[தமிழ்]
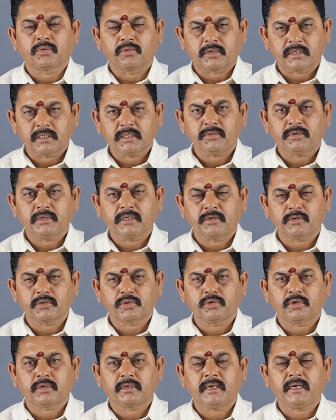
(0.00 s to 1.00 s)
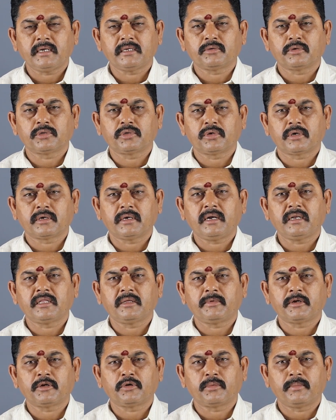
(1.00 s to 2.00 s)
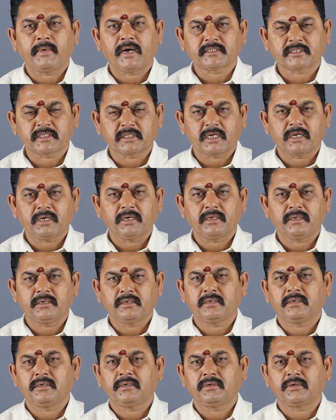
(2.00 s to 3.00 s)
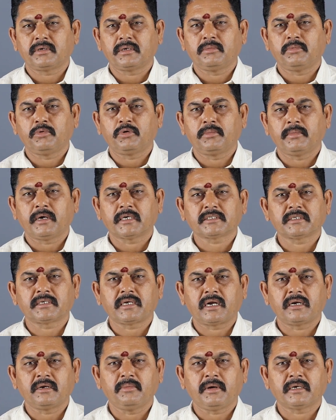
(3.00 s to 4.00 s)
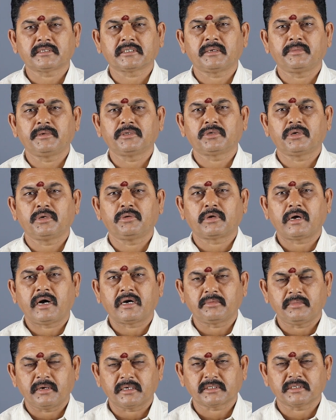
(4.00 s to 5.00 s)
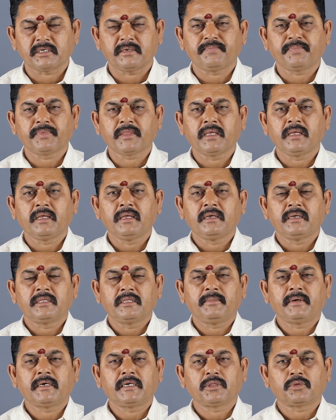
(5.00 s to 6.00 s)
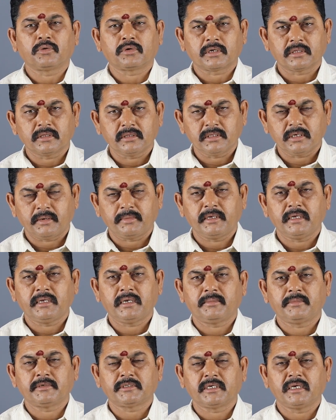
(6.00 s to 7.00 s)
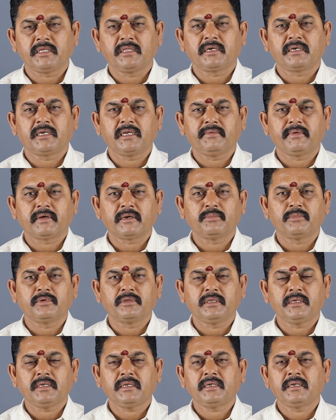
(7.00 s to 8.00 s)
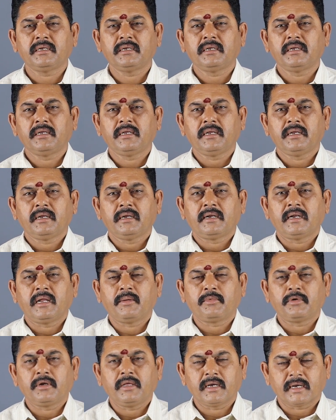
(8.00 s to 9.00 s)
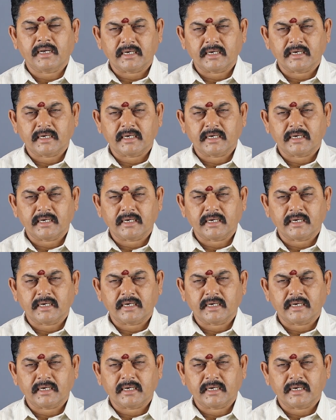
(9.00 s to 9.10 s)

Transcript: தொடர்ந்து ஒரு இருபத்தோரு நாள் இருபத்தோரு நாள் இந்த மாதிரி ஒரு மாதத்தில் ஒரு மூணு மாதம் நாலு மாதம் அப்படின்னு சொல்லி ஒரு ஆறு மாதம் இந்த மாதிரி தொடர்ந்து அப்படியே நம்ம செய்துக்கிட்டே வரும்போது நம்முடைய